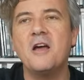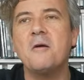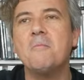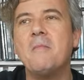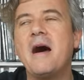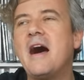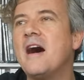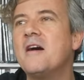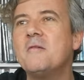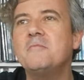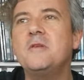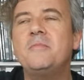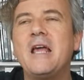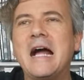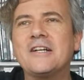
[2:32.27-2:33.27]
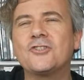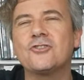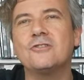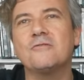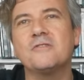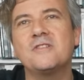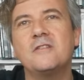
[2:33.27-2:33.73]
ma mi
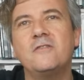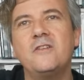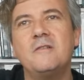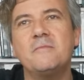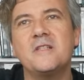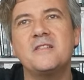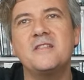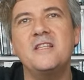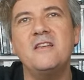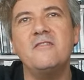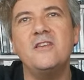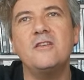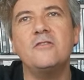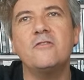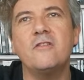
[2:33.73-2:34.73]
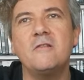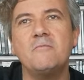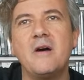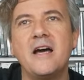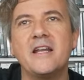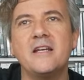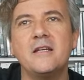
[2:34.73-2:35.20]
piacciono questi film estivi dove il
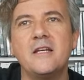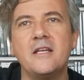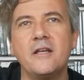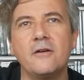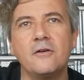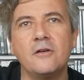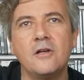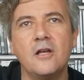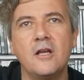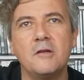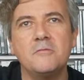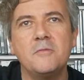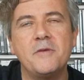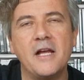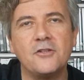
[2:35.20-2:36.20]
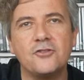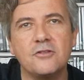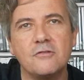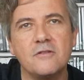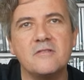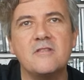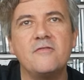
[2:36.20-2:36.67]
mare è nero, mi
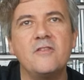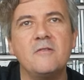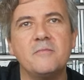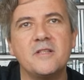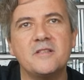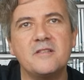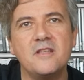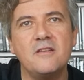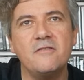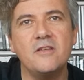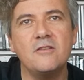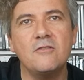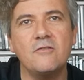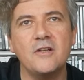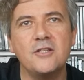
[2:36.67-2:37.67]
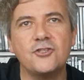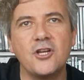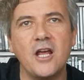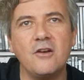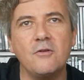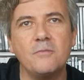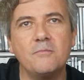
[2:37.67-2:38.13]
piacciono questi film estivi dove il
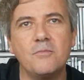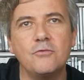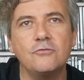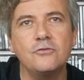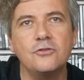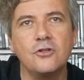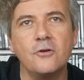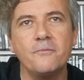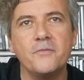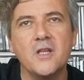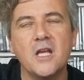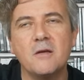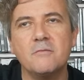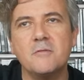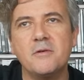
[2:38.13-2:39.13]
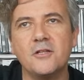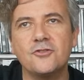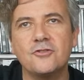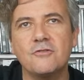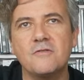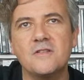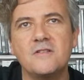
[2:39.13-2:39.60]
cielo è brutto, mi
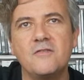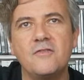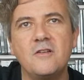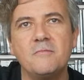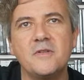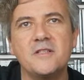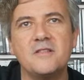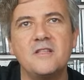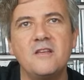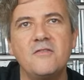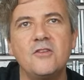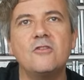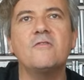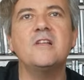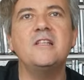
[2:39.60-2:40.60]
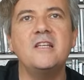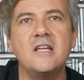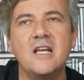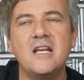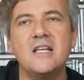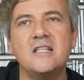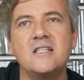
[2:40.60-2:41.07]
piacciono questi film estivi dove gli
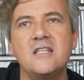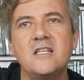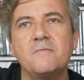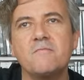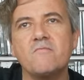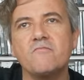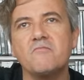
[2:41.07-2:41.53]
inglesi